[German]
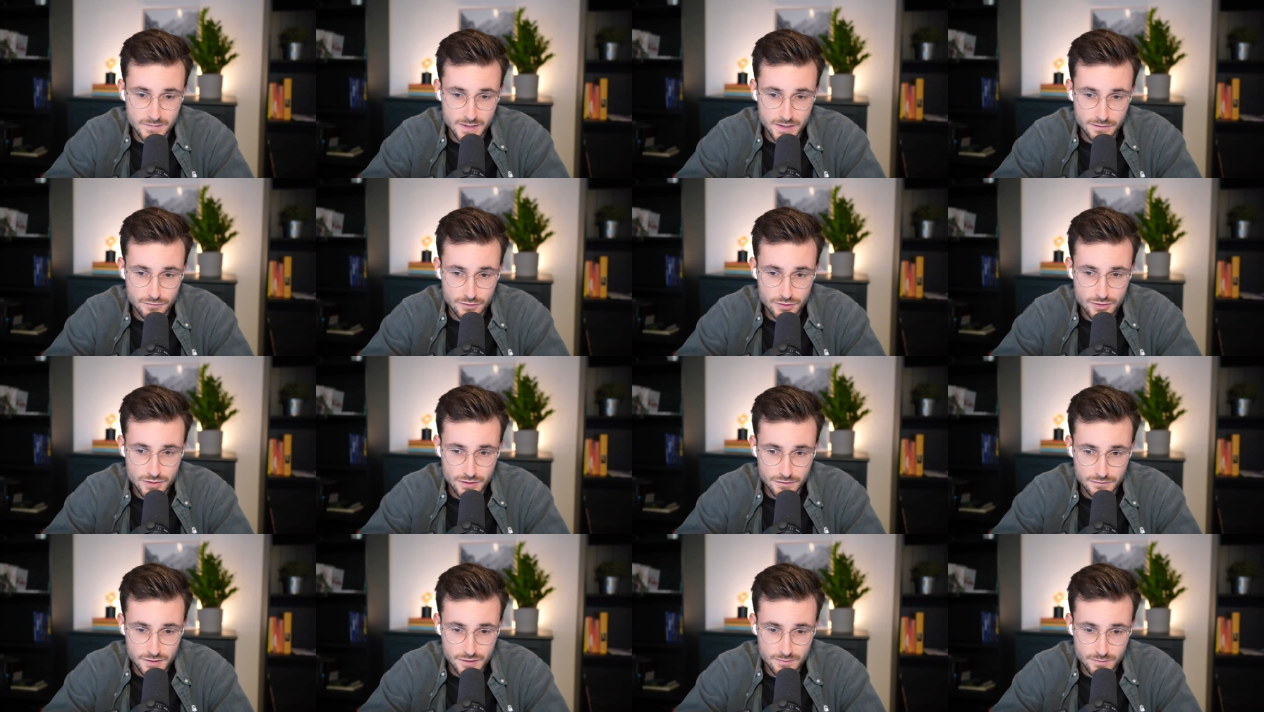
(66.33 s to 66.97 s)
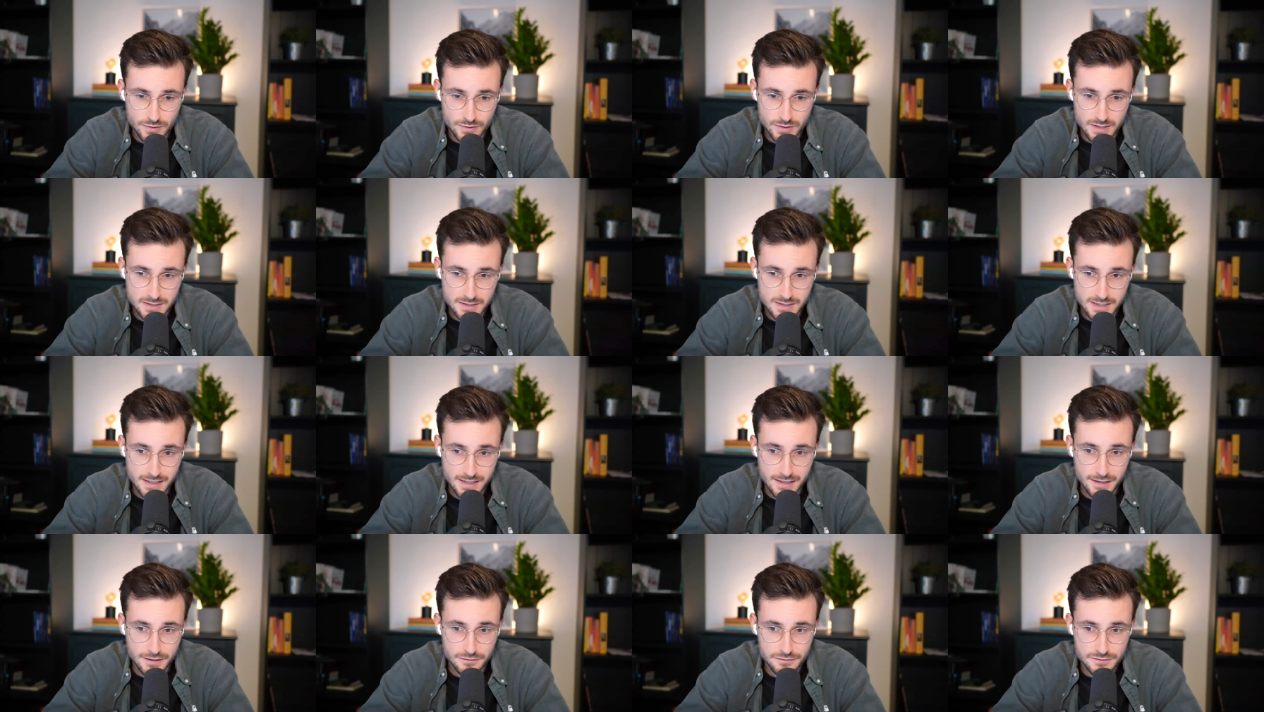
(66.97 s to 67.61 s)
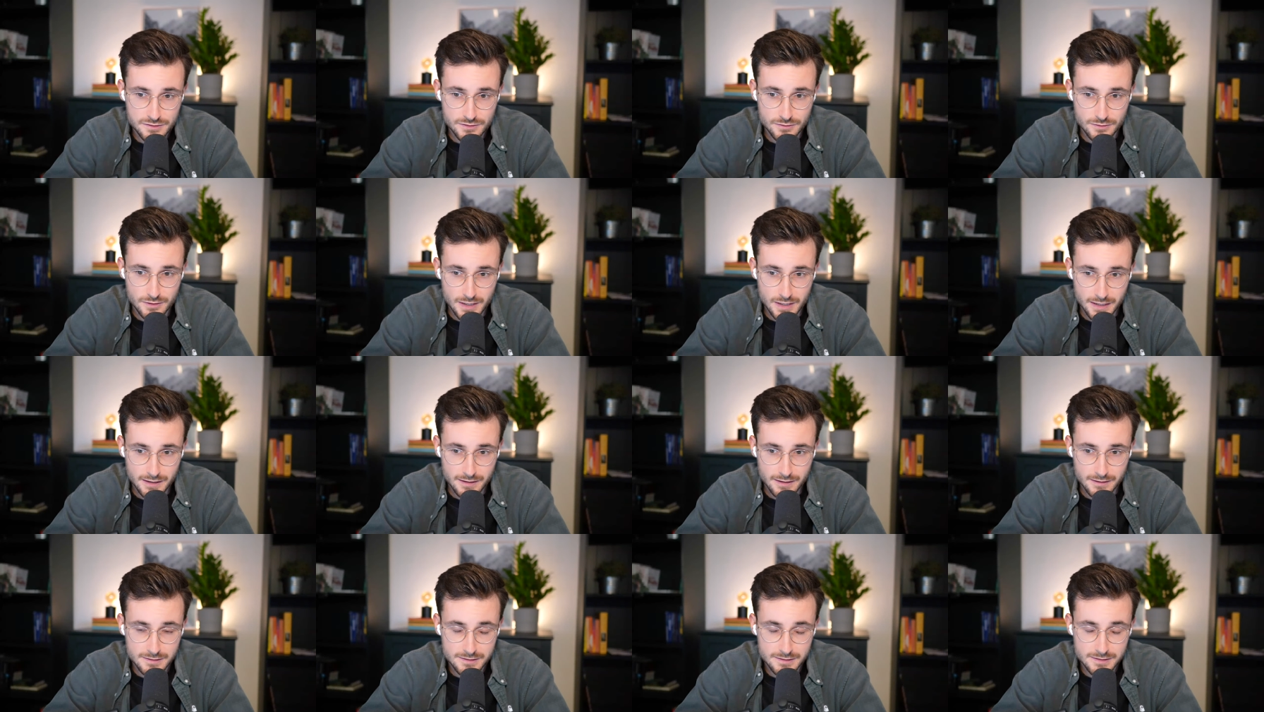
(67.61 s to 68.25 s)
die Wirtschaftspolitik
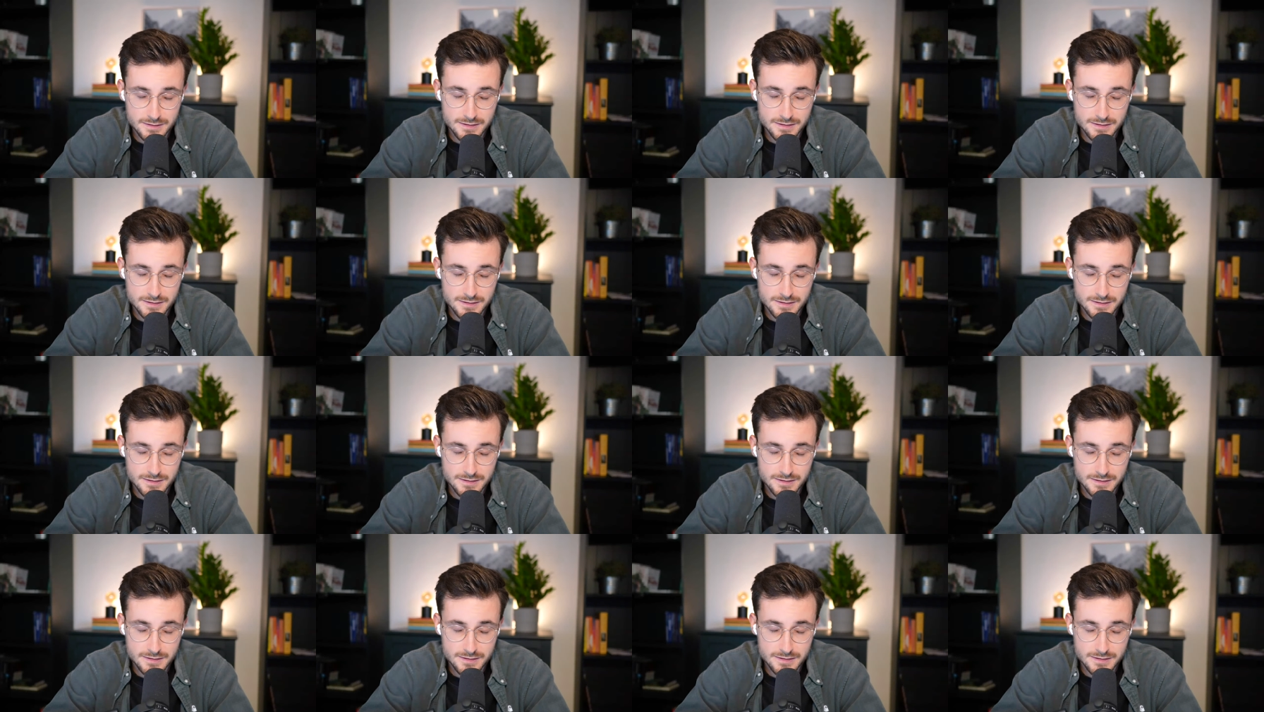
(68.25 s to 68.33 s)
aufzuklären.